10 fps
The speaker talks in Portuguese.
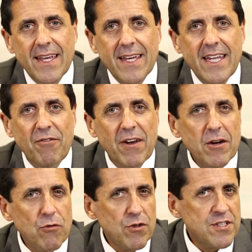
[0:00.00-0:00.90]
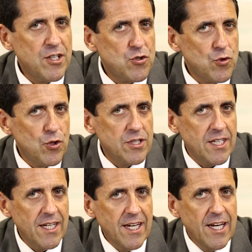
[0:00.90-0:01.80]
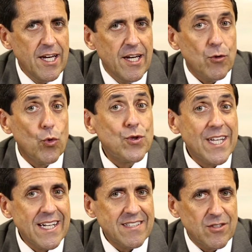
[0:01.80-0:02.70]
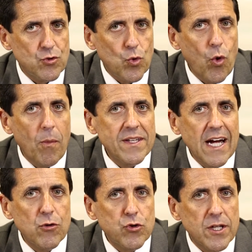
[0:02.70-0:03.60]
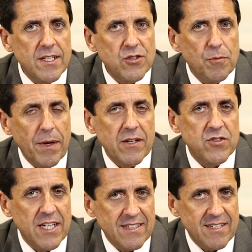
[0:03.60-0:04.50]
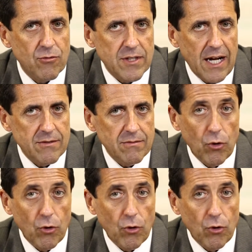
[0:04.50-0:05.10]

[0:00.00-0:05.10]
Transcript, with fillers: Queria falar com vocês hoje o trânsito, como andar no trânsito para não ser assaltado.